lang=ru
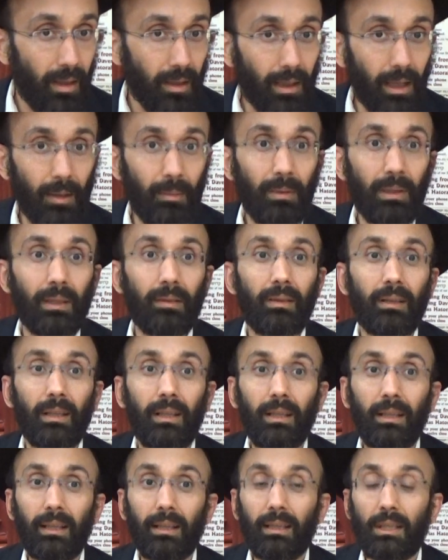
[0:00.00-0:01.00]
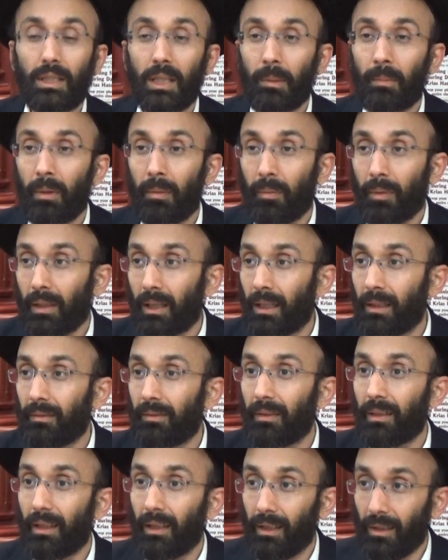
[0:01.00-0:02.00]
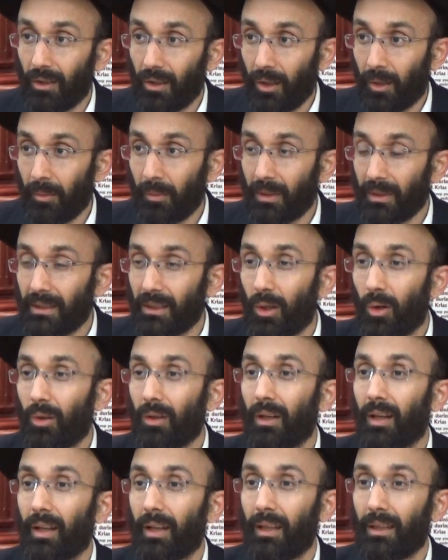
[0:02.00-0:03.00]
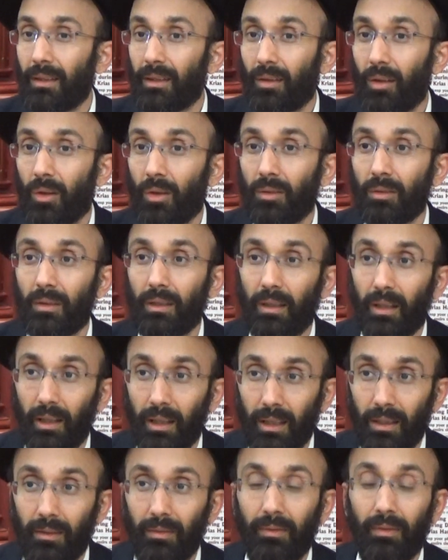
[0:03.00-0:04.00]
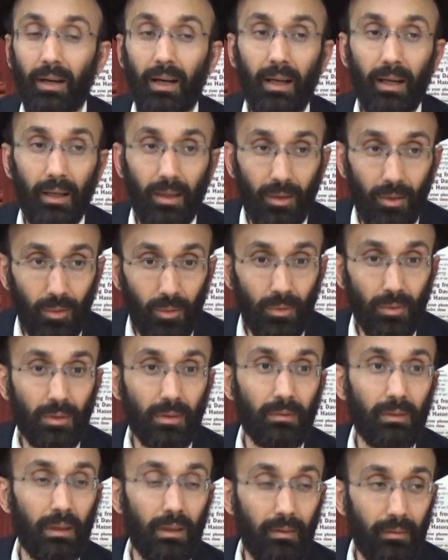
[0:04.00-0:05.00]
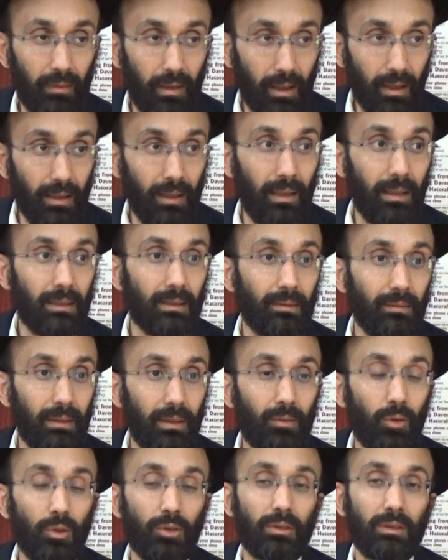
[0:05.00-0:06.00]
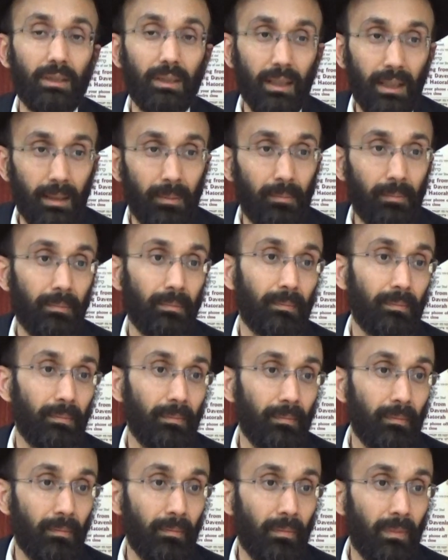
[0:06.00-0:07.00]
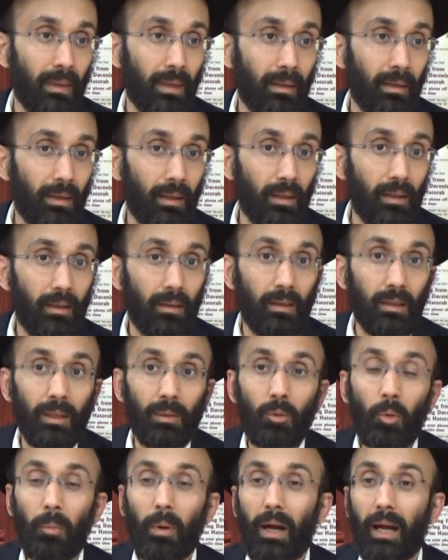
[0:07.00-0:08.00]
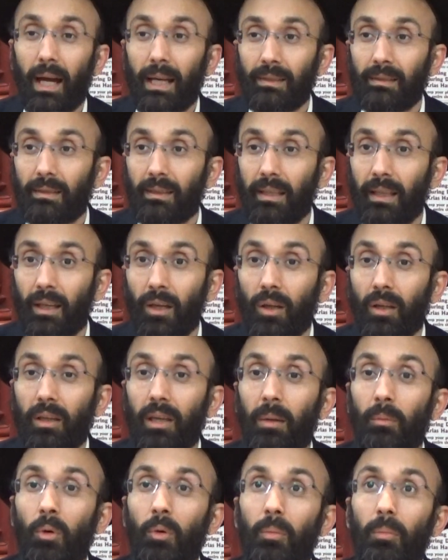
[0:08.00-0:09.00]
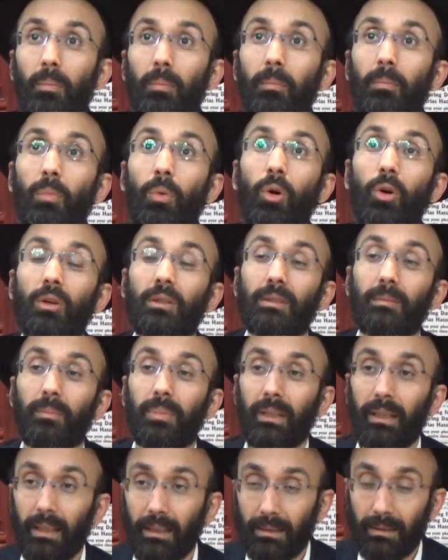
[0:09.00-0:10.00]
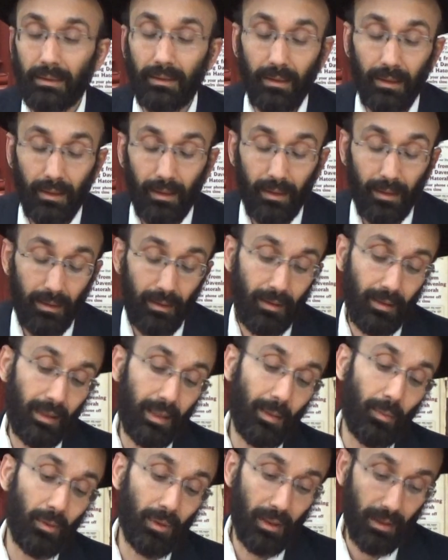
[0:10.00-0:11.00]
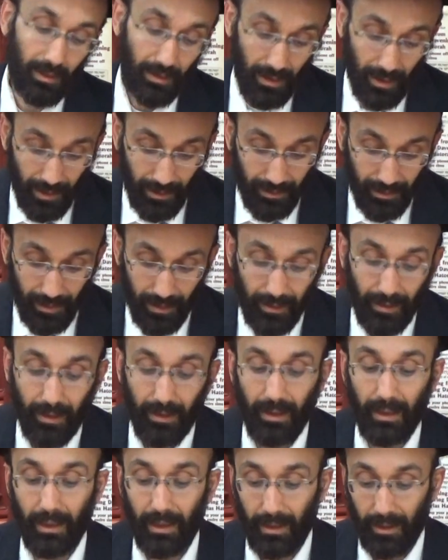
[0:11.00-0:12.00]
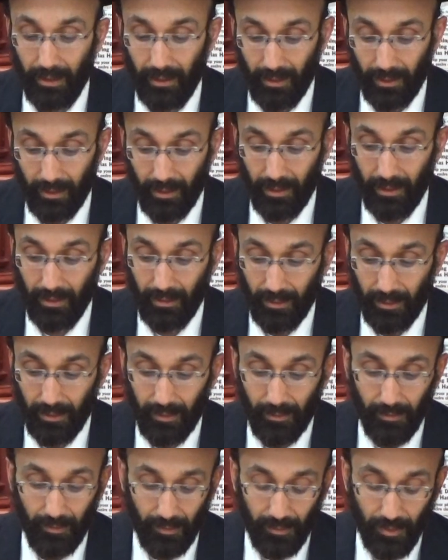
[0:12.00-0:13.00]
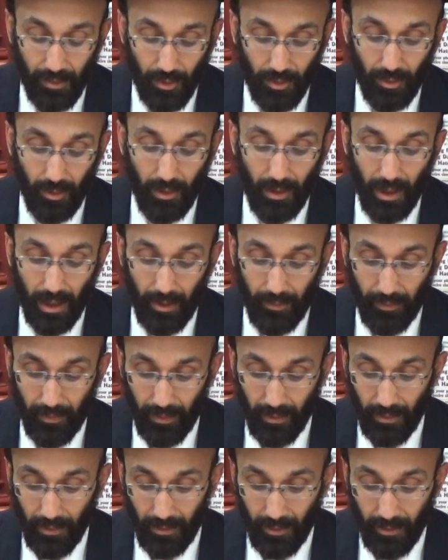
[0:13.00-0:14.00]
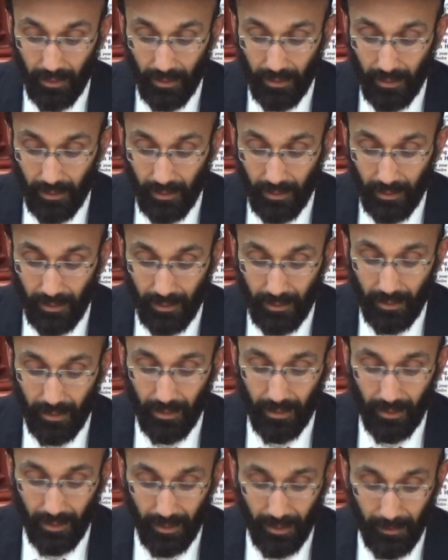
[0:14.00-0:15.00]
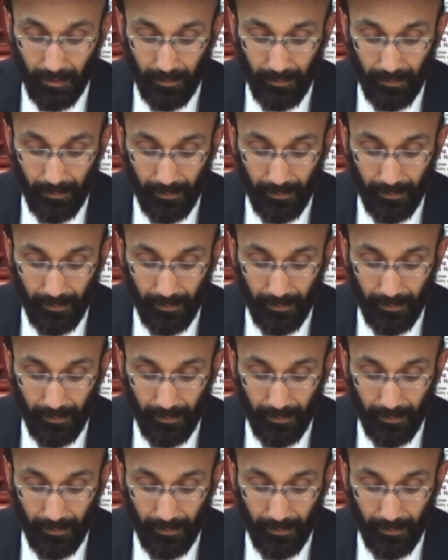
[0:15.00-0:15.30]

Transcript: Как мы говорили, когда человек попадает в геном, где он горит, он горит в, огню, в огне своего стыда. Ему показывают, кем он мог быть, и кем он остался, и тогда говорит, э, что хайфи зиндагим.